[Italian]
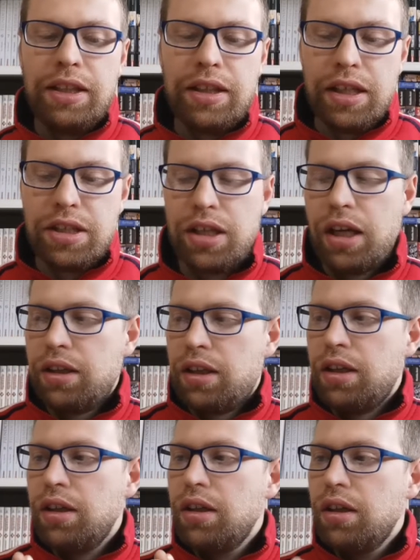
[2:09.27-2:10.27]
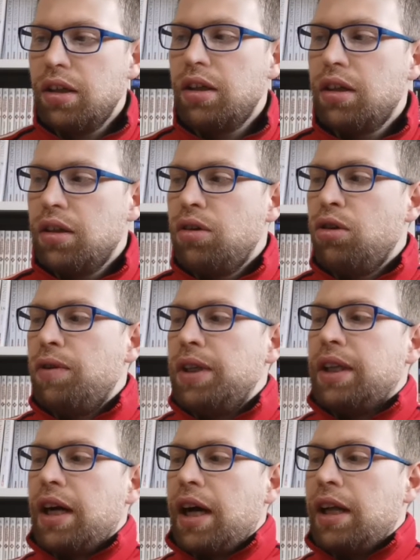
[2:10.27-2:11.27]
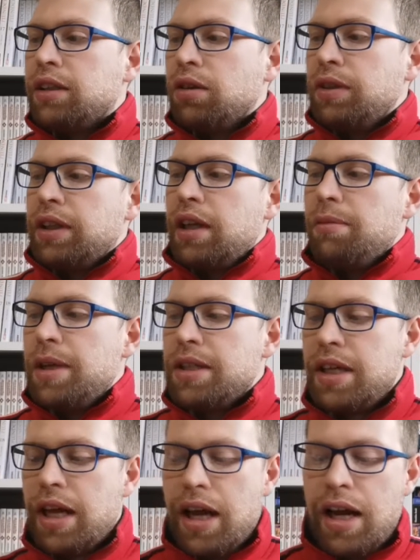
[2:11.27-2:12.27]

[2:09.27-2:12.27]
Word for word: interessante novità altra novità del mese